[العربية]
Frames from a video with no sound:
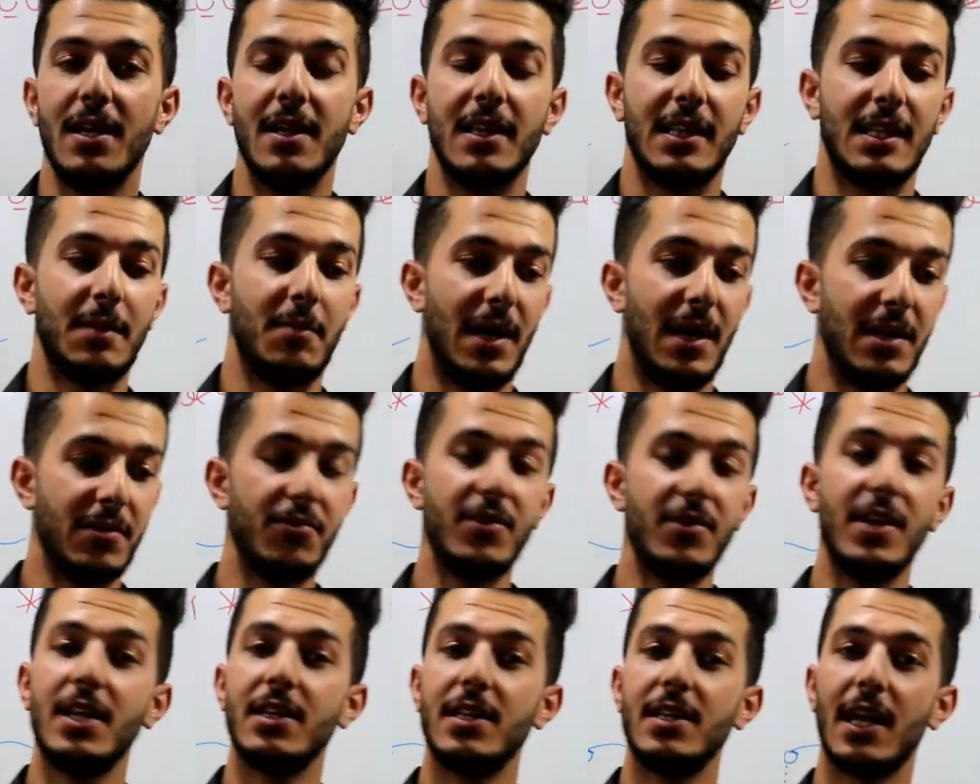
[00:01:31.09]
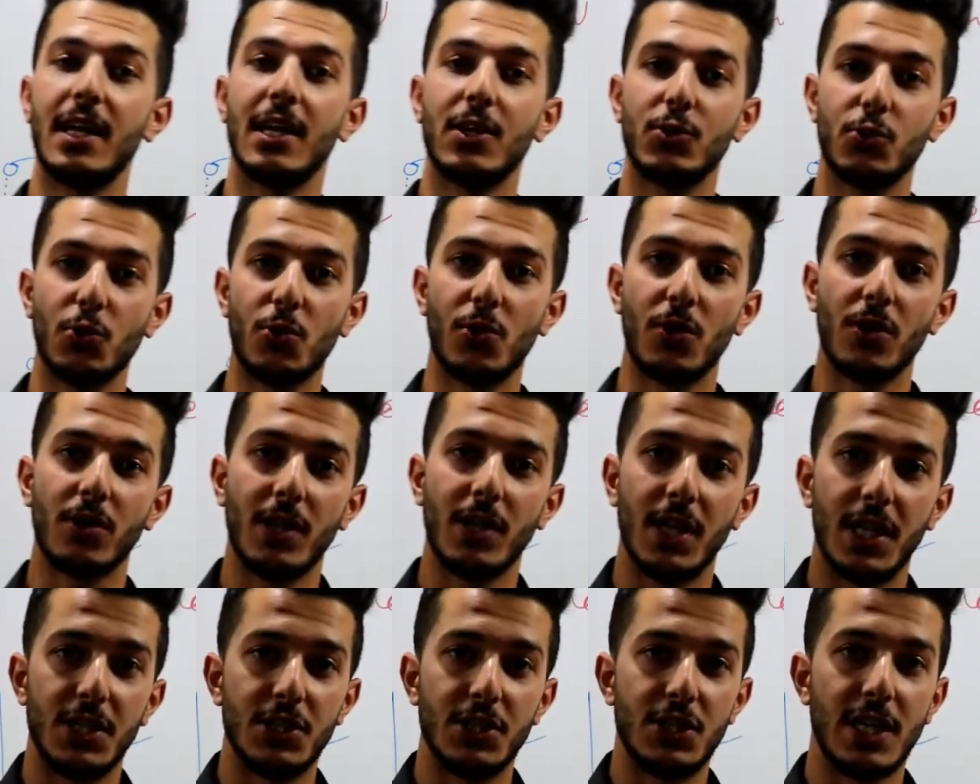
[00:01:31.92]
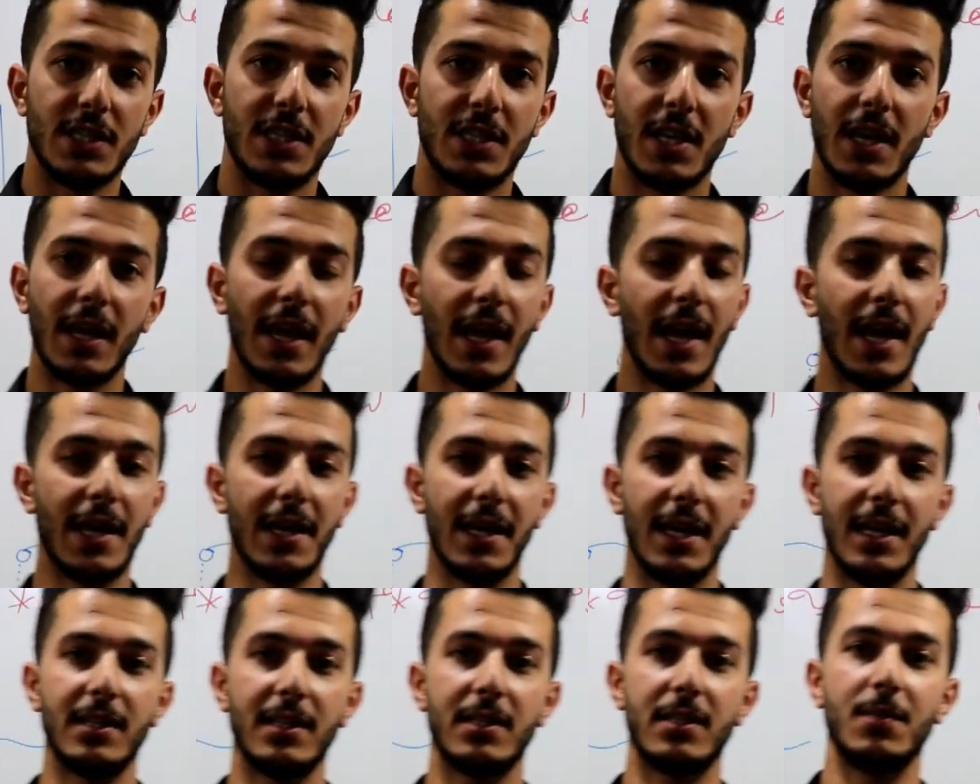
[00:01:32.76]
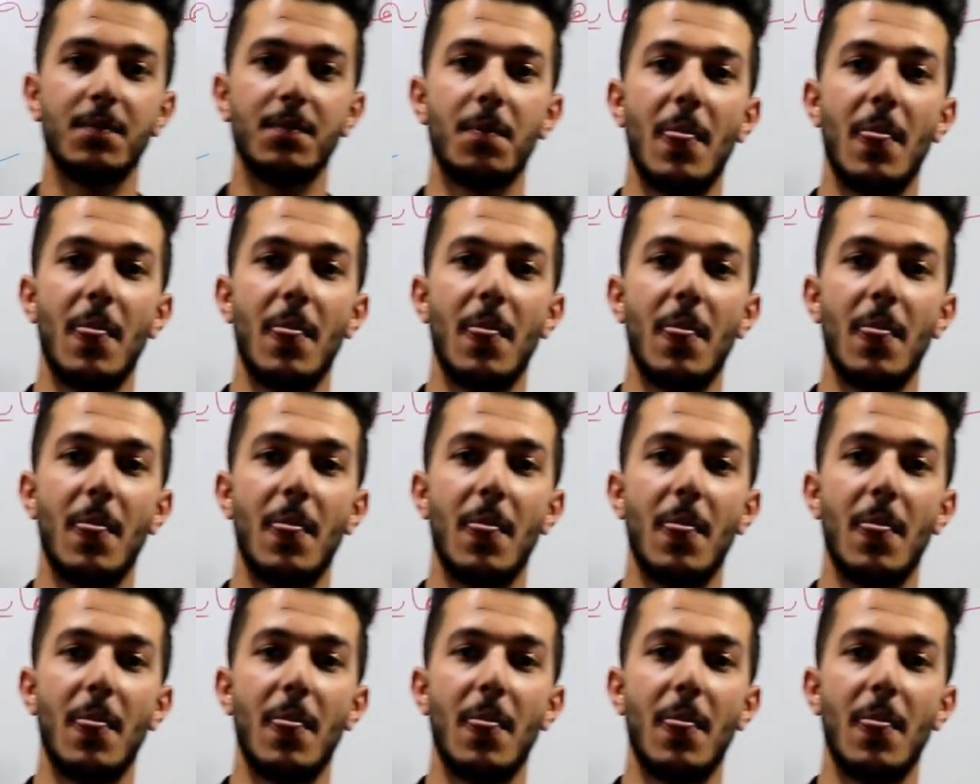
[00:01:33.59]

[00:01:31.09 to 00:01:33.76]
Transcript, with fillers: طبعا في عندي انا طرق لايجاد النهايات